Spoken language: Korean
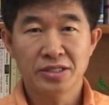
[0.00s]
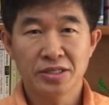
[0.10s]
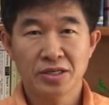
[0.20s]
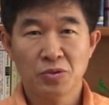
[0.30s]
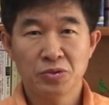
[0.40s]

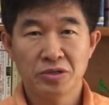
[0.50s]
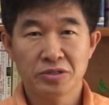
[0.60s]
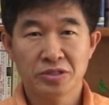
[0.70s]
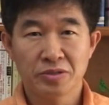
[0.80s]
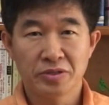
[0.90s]
시계
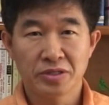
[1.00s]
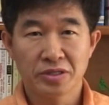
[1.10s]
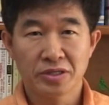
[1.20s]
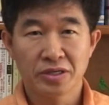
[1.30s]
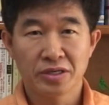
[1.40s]
오늘처럼
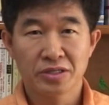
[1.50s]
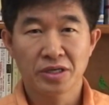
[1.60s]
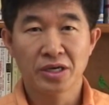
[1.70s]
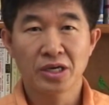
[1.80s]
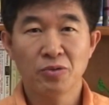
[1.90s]
이렇게
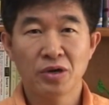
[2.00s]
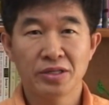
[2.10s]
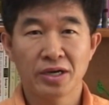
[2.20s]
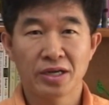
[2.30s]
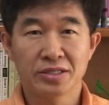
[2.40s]

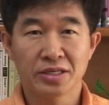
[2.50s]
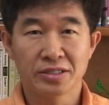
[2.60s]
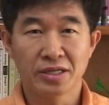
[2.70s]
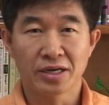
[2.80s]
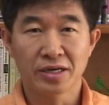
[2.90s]
세계화돼가는
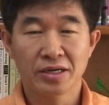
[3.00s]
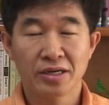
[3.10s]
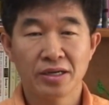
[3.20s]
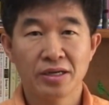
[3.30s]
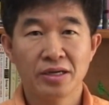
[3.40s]
세상,
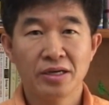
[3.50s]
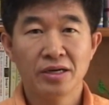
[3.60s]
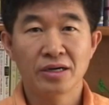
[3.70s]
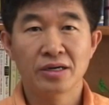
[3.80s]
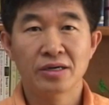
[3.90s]

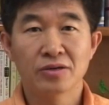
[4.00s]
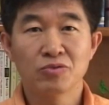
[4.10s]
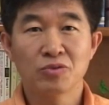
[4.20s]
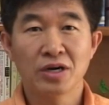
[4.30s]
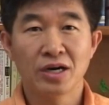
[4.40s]
어,
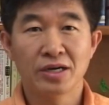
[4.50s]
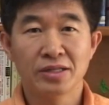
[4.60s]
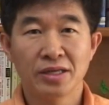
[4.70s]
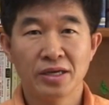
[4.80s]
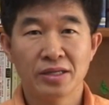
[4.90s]
국가가
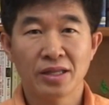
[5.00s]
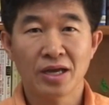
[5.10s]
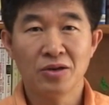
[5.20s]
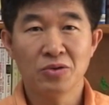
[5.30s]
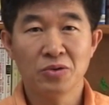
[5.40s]
안내
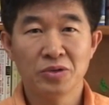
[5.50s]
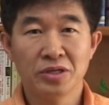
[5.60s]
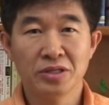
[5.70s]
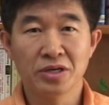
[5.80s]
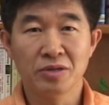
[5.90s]
날로
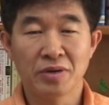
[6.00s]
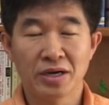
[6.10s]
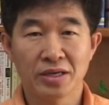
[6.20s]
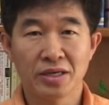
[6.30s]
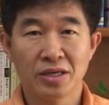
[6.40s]

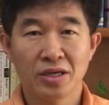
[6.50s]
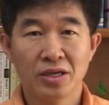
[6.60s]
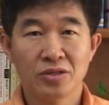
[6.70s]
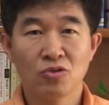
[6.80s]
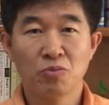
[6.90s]
연결망이
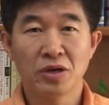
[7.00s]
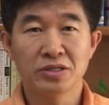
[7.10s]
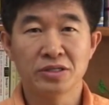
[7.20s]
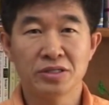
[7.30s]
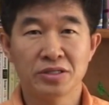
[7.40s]

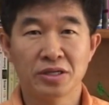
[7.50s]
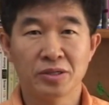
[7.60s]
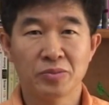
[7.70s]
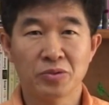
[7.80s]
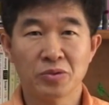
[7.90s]
높아지는
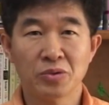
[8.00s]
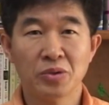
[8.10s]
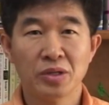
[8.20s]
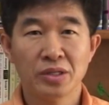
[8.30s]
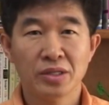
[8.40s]
시대를 보고